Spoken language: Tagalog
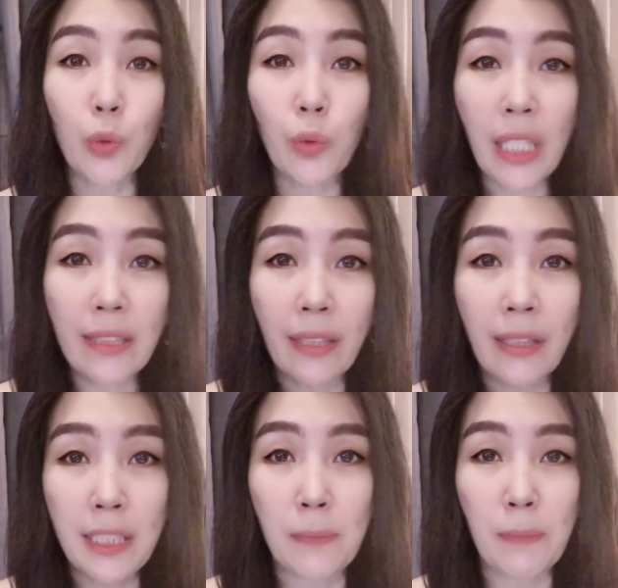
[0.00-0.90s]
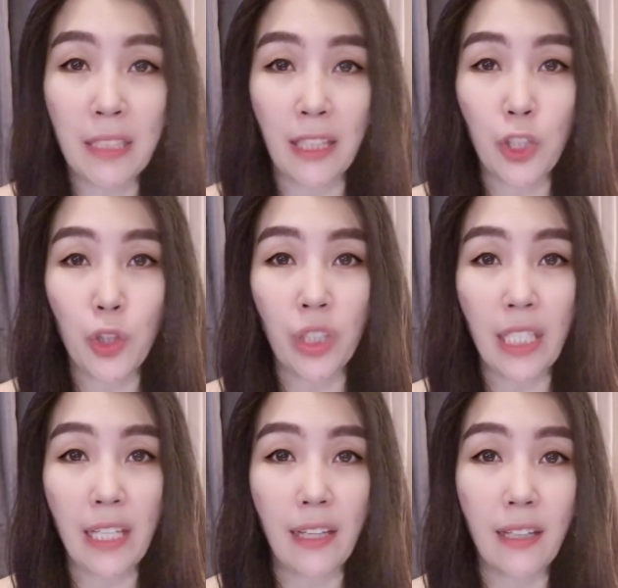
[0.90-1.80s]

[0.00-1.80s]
tulad ng expectation nila.